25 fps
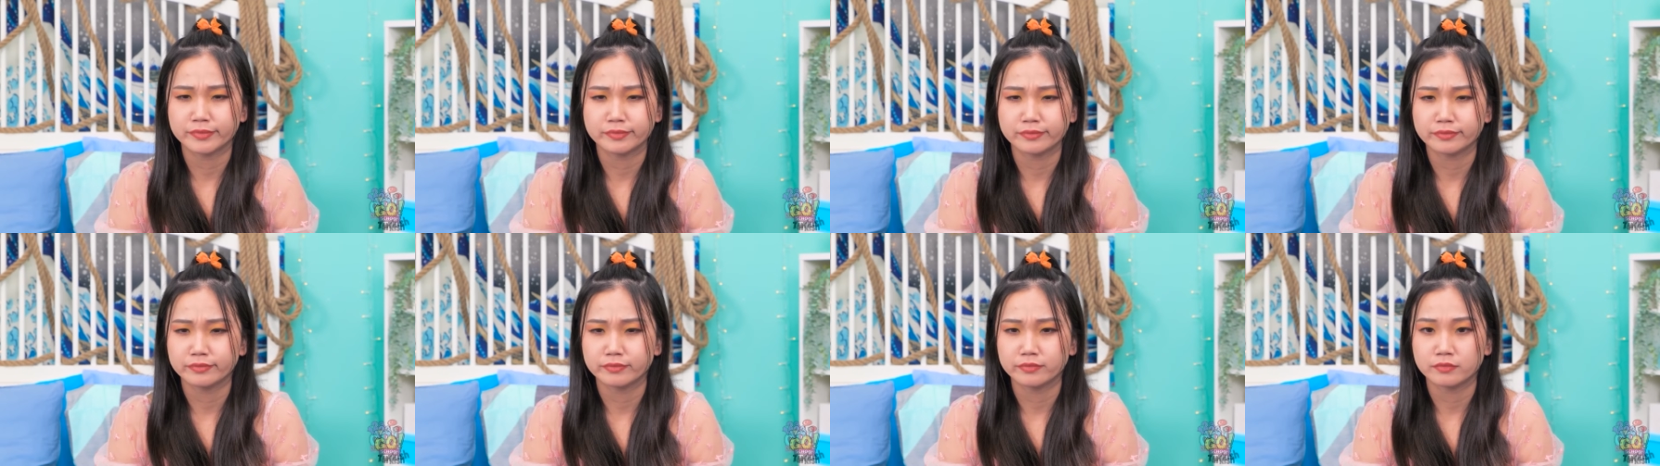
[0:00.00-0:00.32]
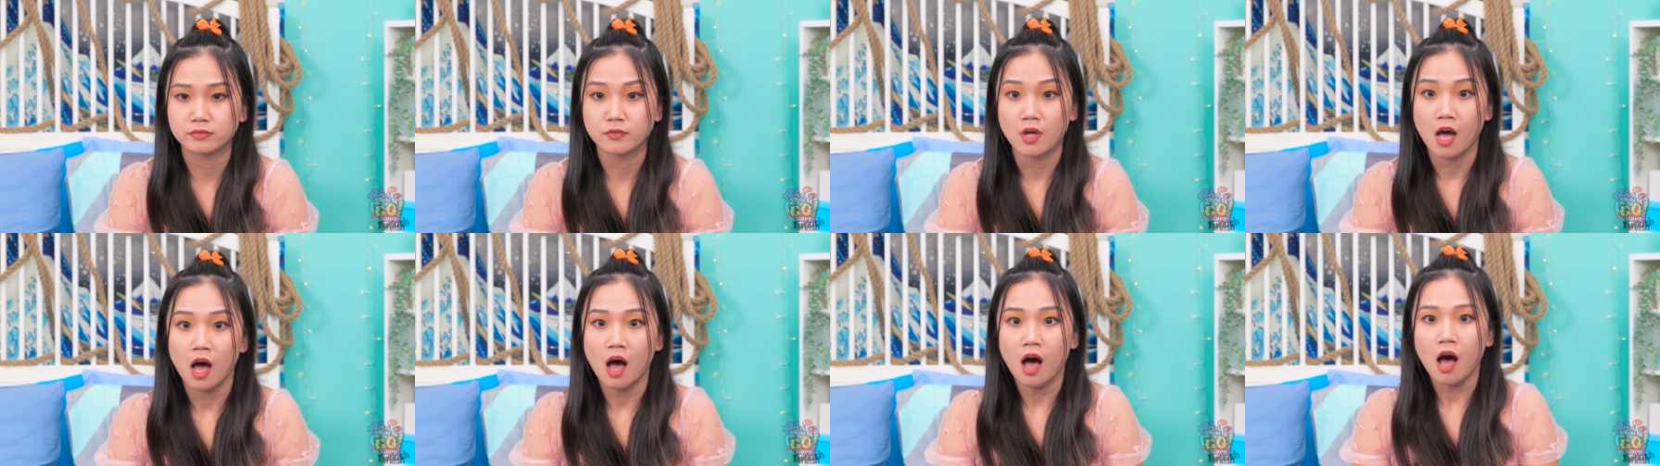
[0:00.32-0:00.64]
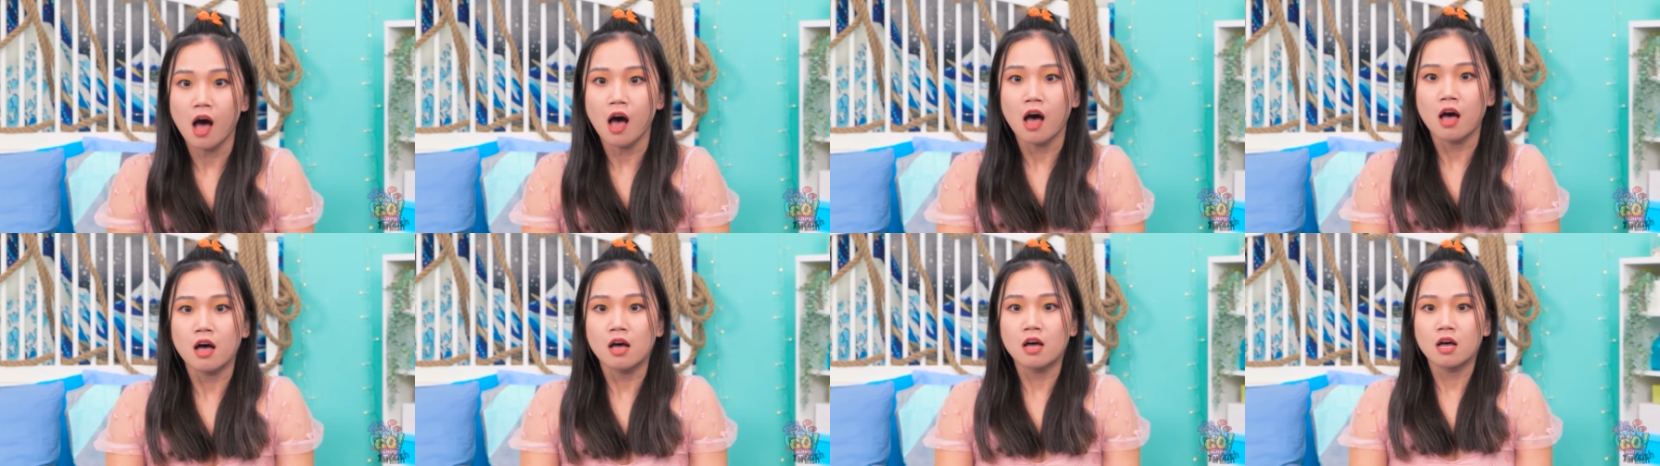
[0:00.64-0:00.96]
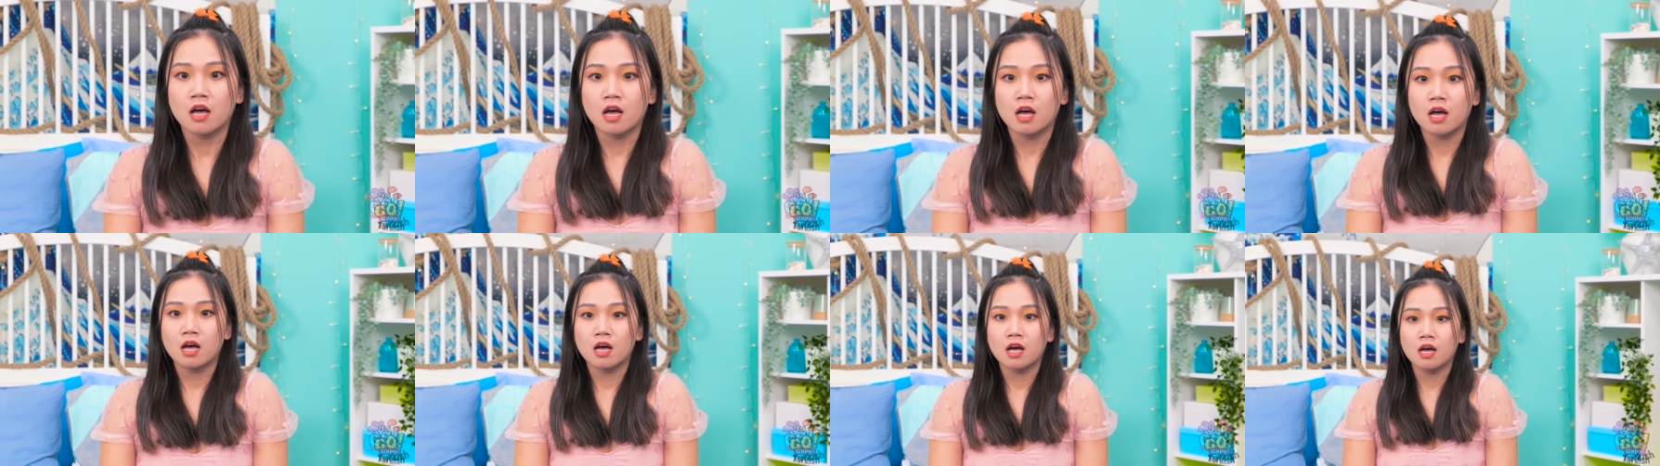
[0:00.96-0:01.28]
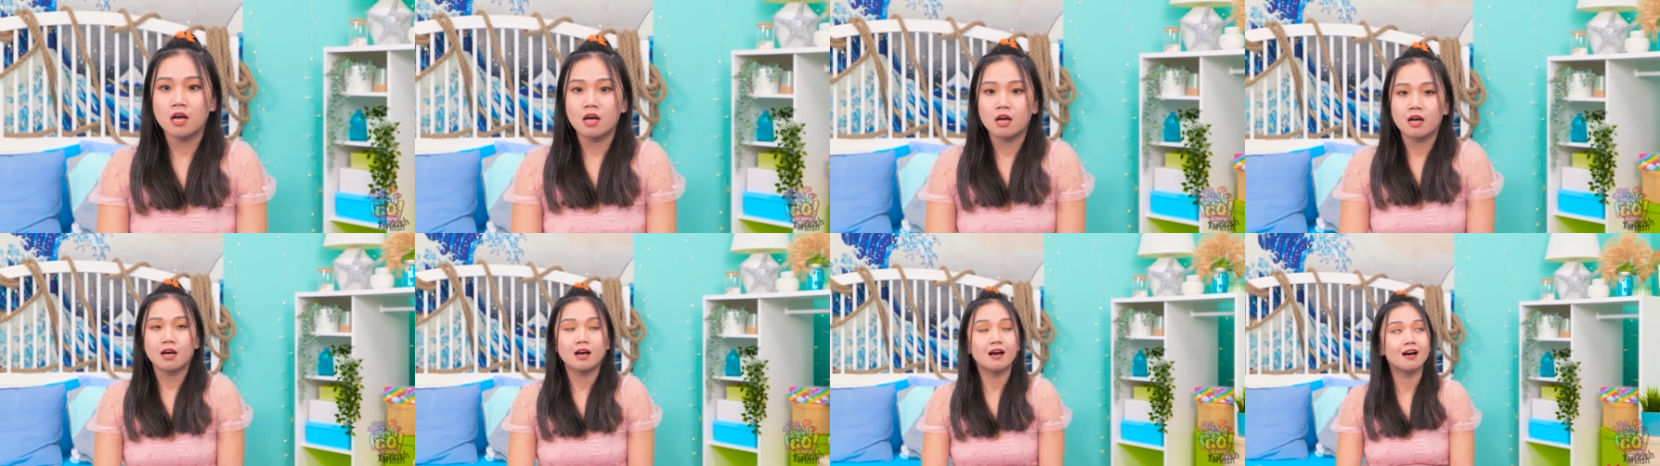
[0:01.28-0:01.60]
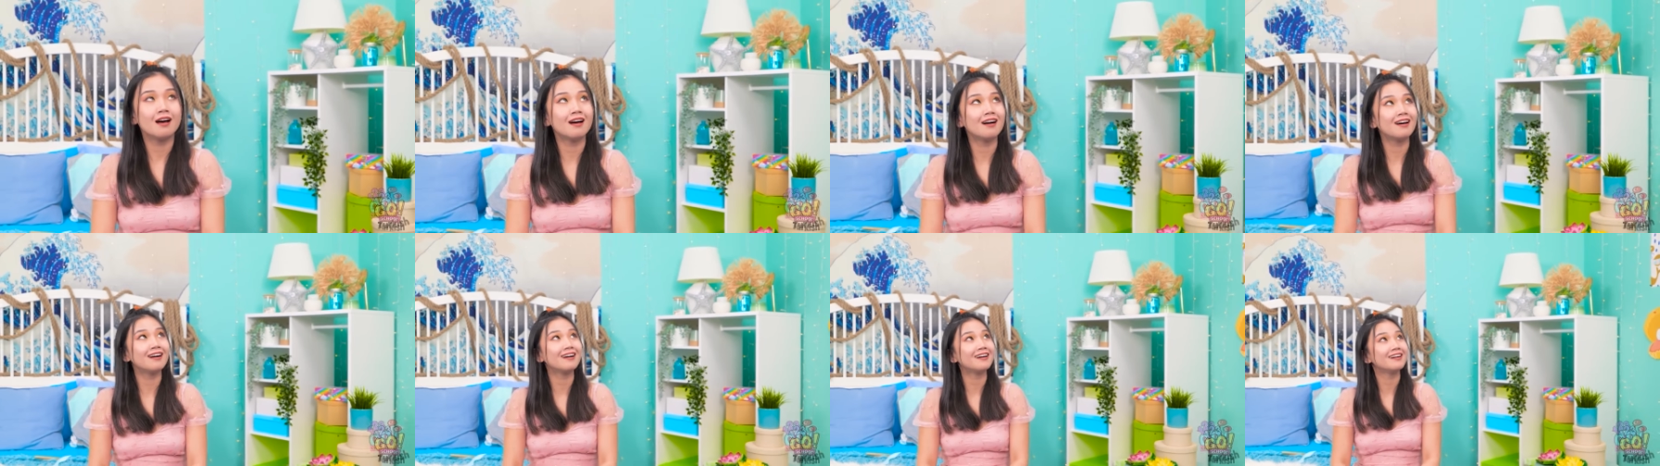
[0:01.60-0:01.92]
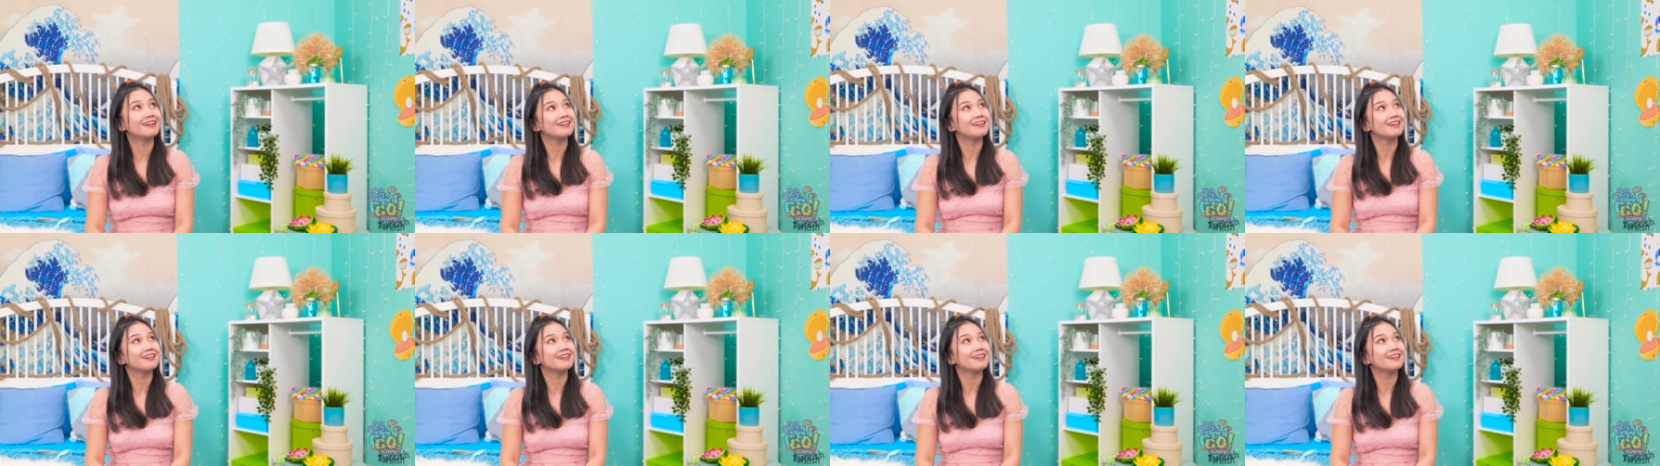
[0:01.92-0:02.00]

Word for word: Bir şey yok ama aslında...